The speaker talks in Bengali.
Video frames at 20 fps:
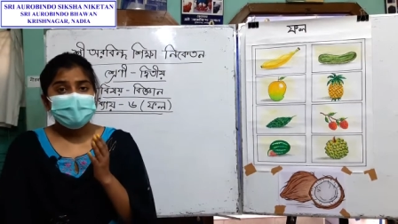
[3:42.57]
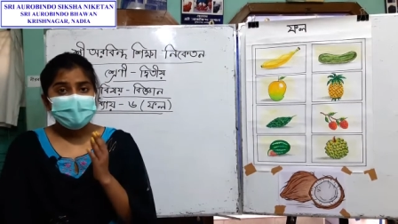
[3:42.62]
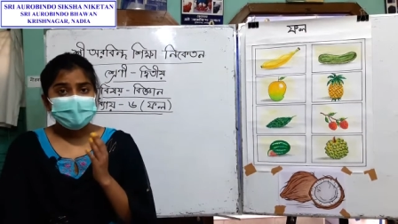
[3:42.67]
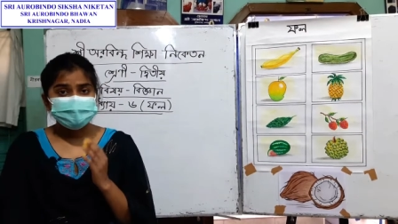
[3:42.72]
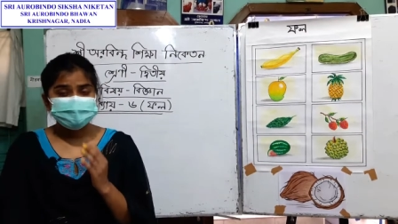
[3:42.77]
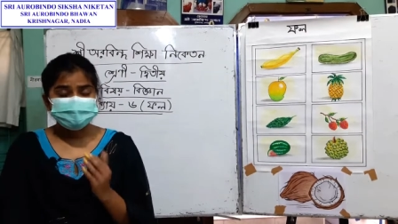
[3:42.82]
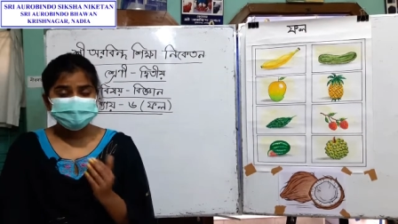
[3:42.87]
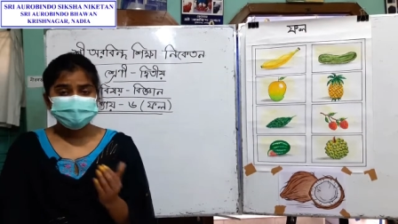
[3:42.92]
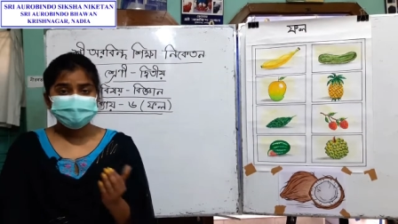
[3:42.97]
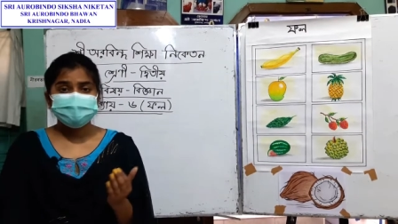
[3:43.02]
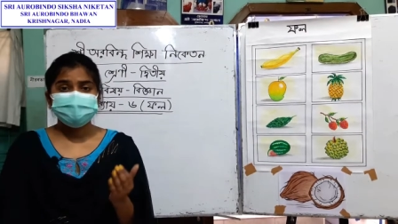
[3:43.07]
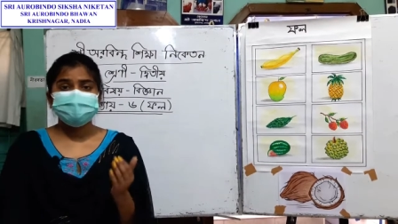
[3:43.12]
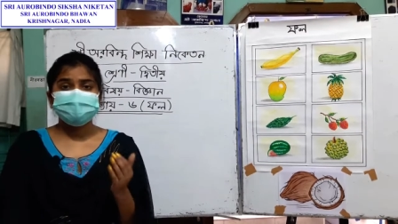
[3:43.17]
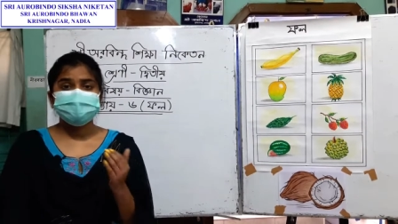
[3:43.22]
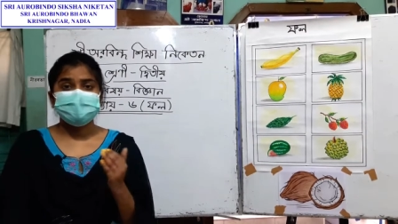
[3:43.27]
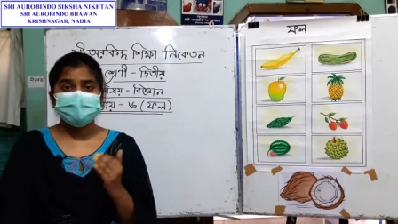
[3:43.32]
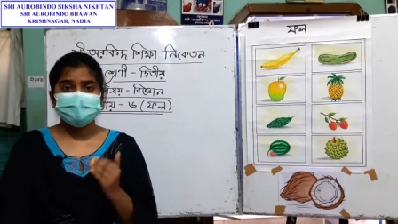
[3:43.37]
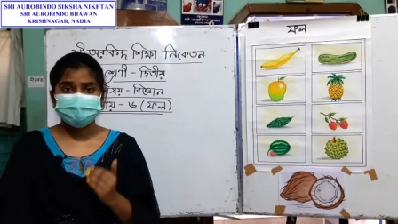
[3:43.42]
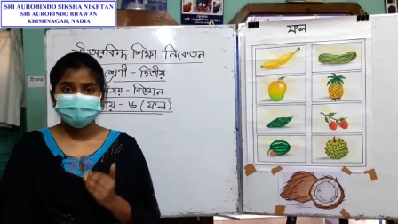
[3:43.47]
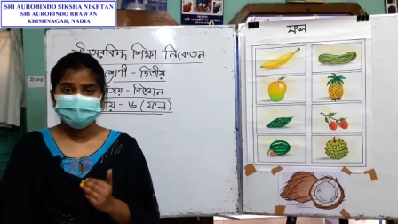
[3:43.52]
আস্তরণ
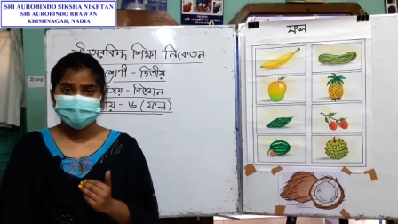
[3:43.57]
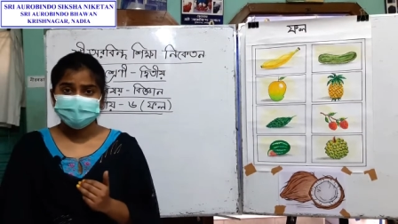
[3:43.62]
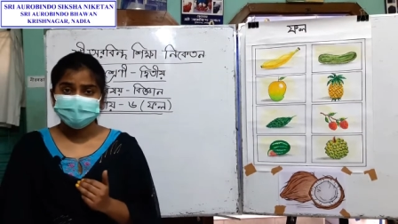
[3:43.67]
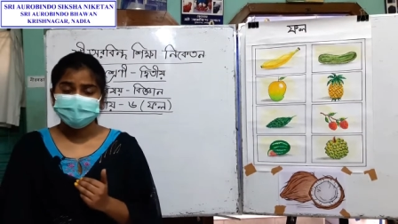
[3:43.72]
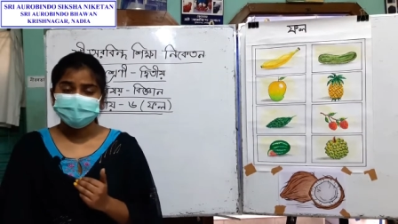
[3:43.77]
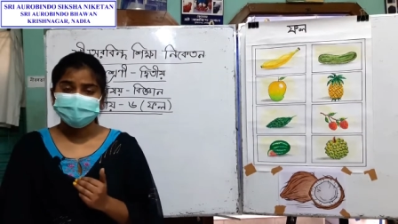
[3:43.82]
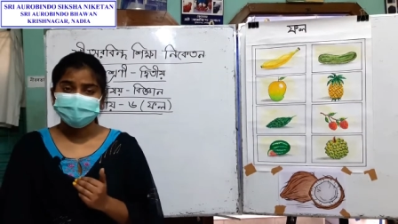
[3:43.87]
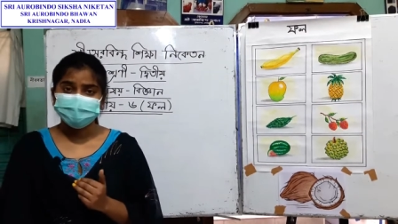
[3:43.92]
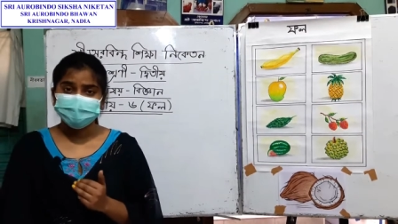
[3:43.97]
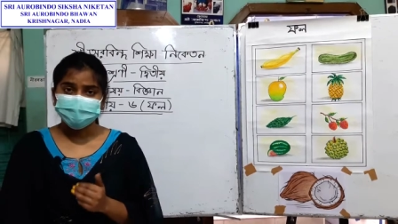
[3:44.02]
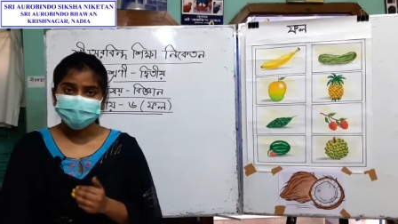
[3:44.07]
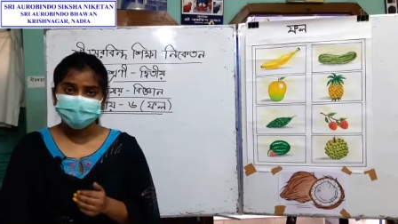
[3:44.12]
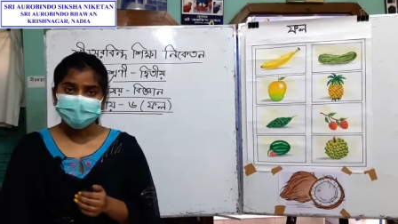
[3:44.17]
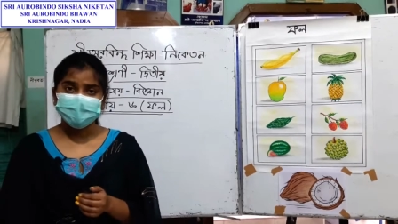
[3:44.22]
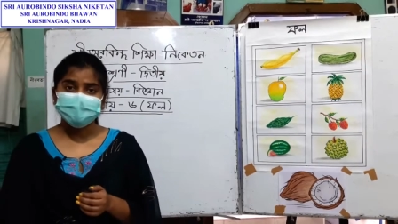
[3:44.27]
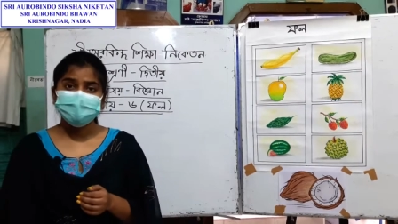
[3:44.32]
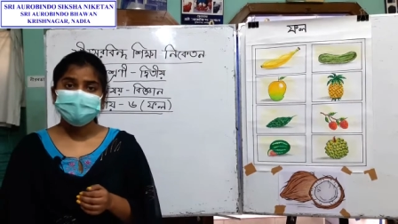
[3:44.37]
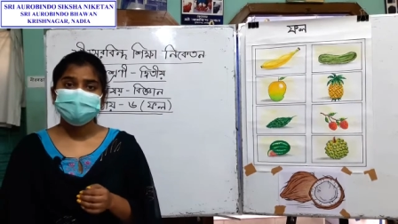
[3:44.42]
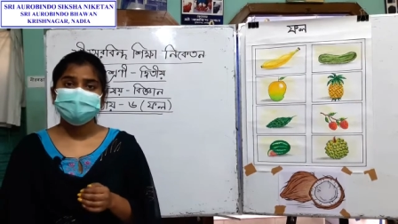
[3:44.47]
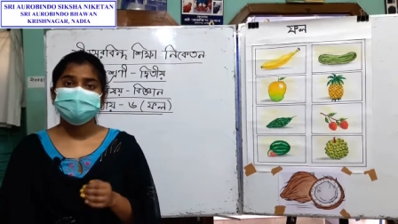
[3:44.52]
থাকে ফলের ওপরে
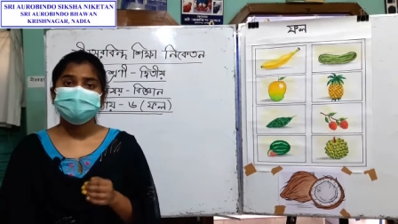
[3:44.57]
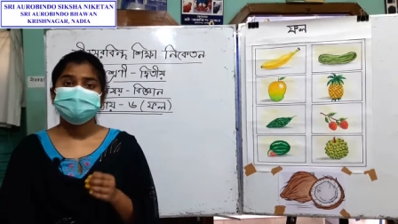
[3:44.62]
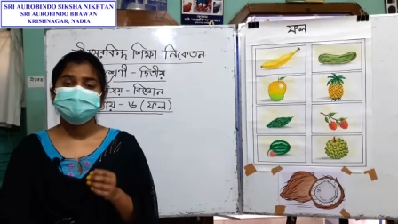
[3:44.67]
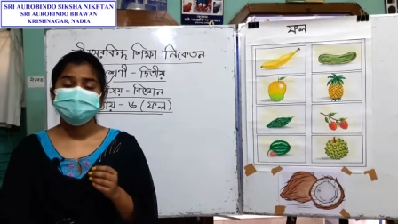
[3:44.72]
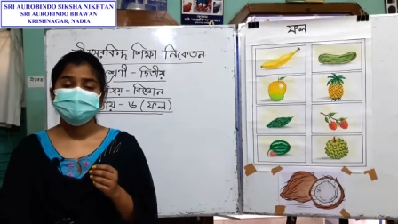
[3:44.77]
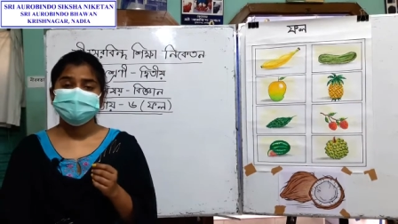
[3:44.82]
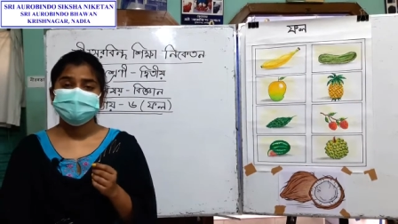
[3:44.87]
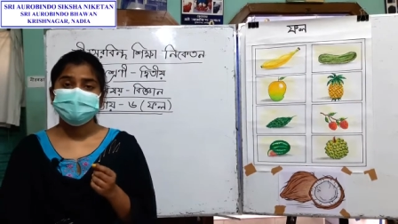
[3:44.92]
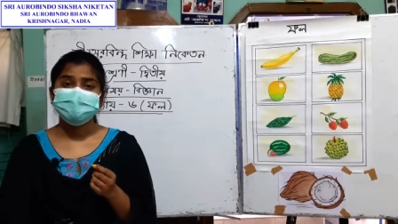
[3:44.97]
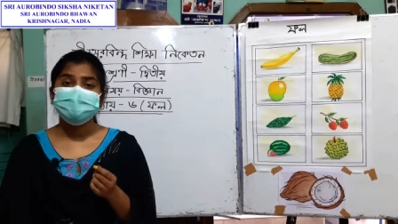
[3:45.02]
যেটা